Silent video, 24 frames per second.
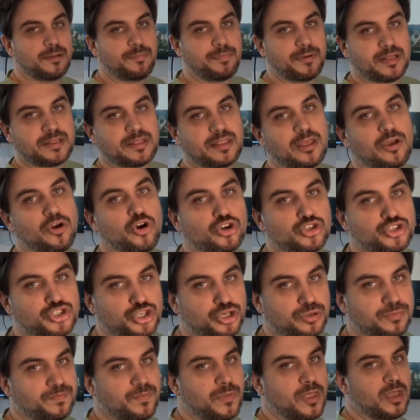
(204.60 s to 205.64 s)
en spread de
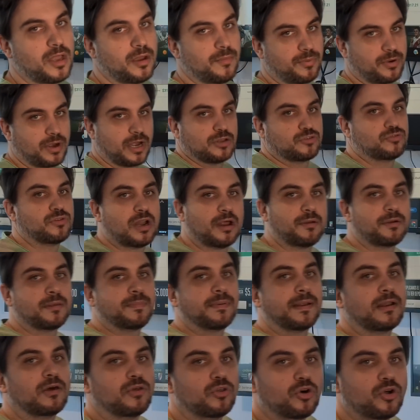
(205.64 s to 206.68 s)
8, porque suelen abrir
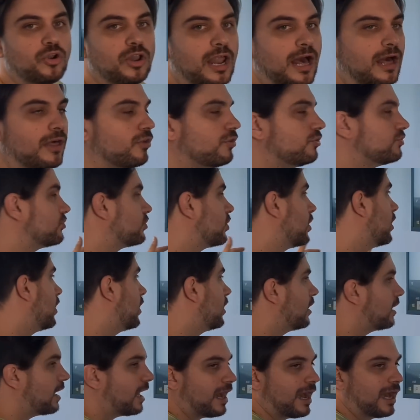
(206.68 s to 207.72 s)
para los dos lados.
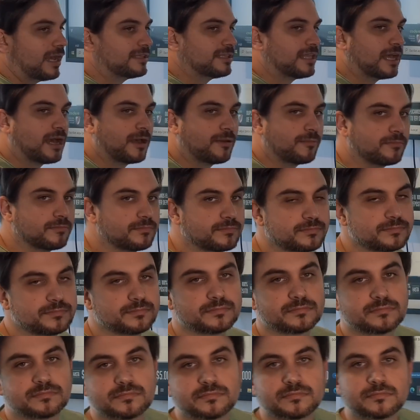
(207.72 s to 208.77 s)
Hasta
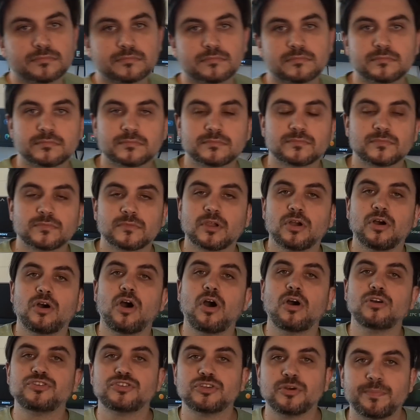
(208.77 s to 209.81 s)

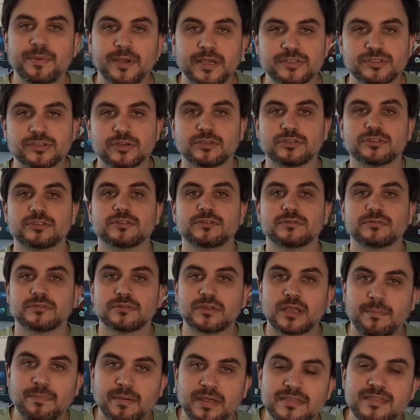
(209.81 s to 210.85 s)
8 pesos
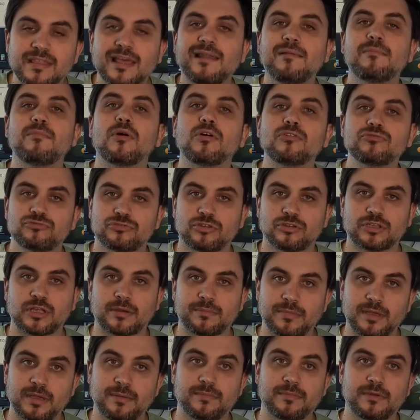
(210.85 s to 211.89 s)
Depende del monto
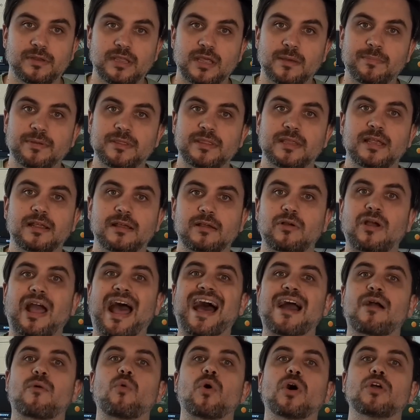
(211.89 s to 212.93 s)
también y depende
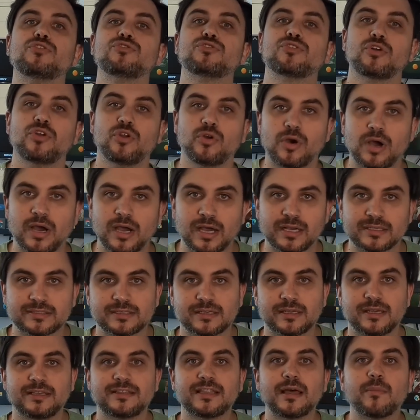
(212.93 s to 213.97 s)
cada cuánto lo
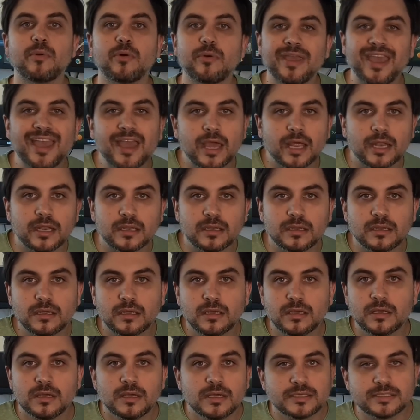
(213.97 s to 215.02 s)
hagas. Estamos bien.
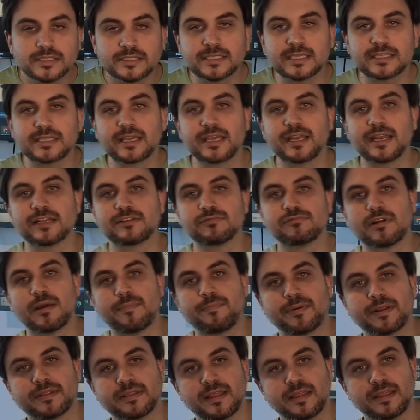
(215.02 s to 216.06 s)
Si ya te quieren hacer un
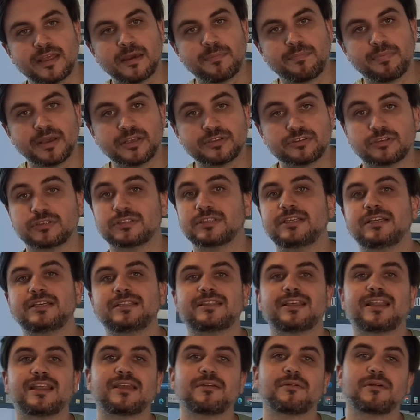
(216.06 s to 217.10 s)
spread de 10 pesos, sí,
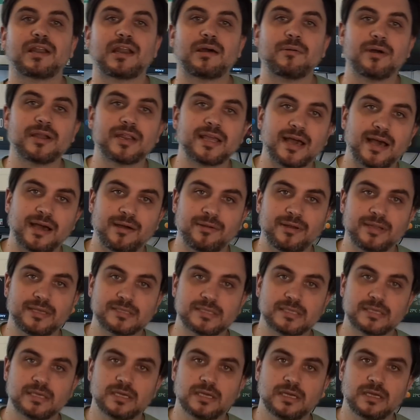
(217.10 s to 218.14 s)
tenés que ver las
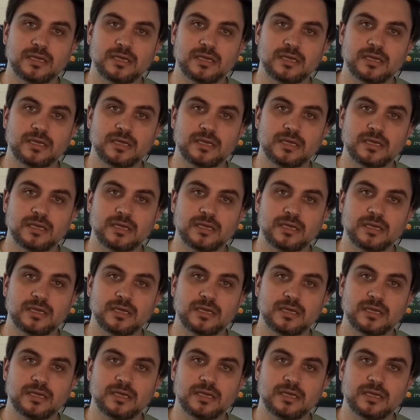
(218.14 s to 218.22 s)
variables.